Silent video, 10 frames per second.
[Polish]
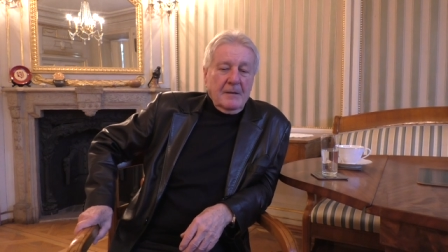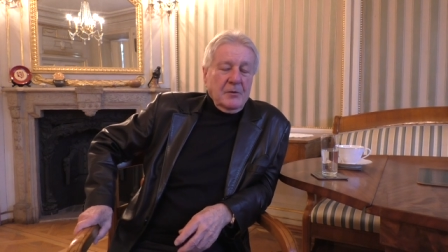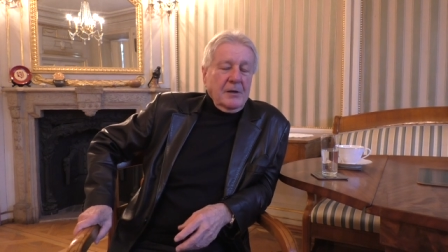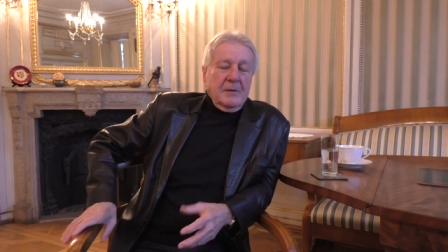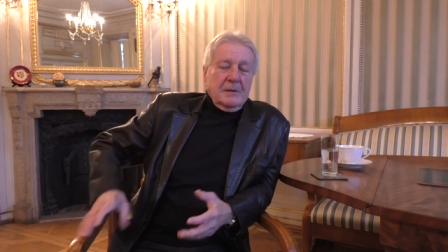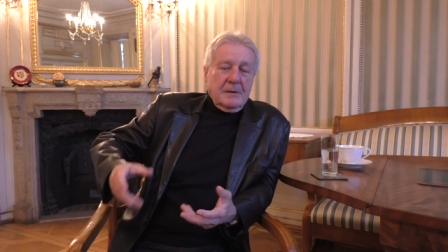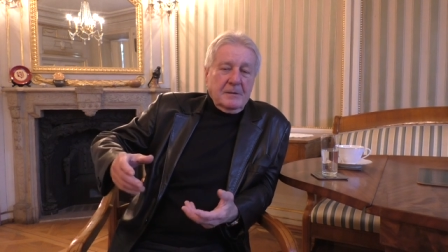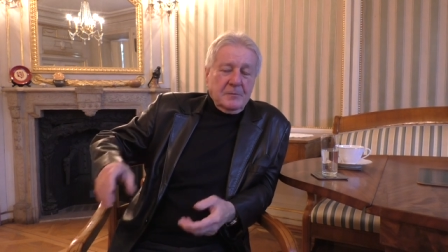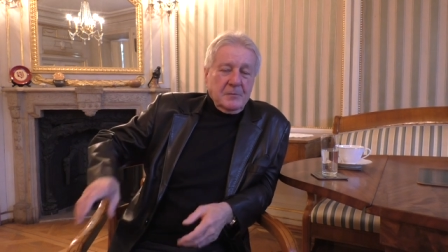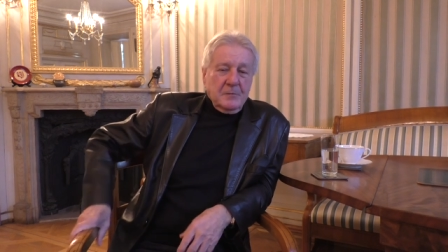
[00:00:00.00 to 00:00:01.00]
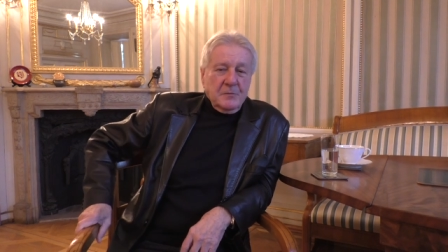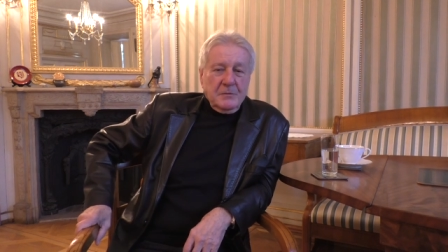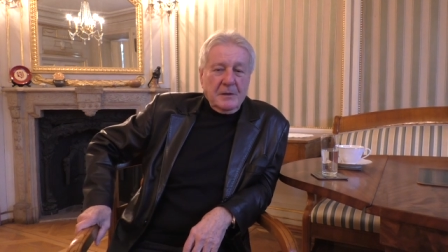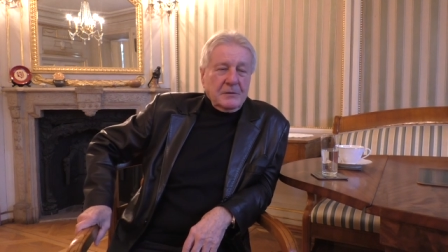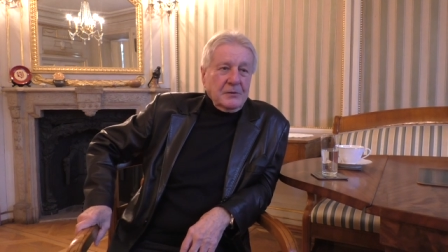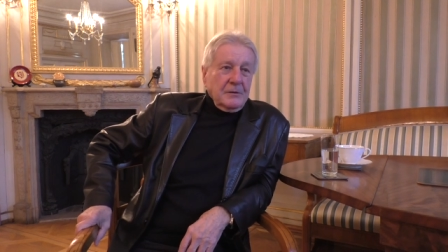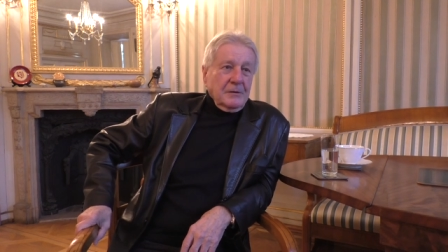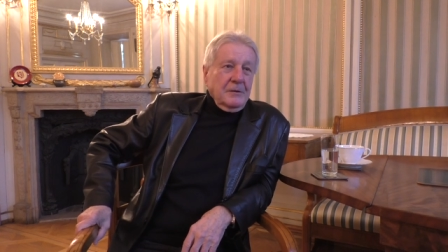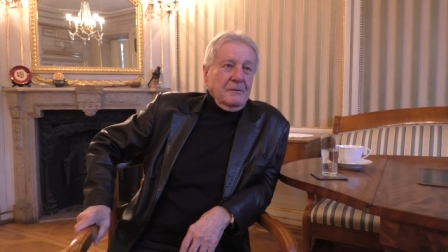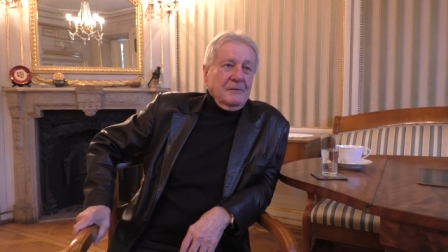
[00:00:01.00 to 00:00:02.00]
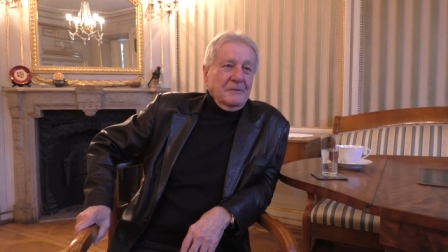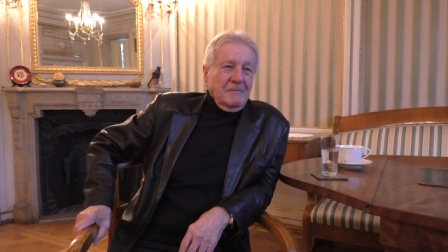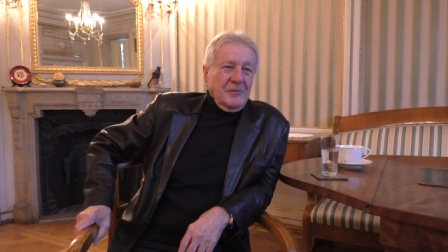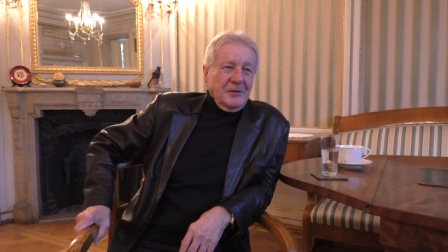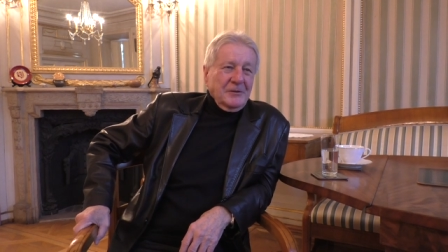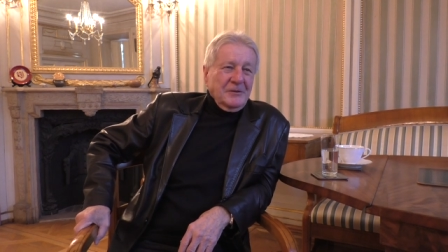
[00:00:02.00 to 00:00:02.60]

moja matka była księgową, no.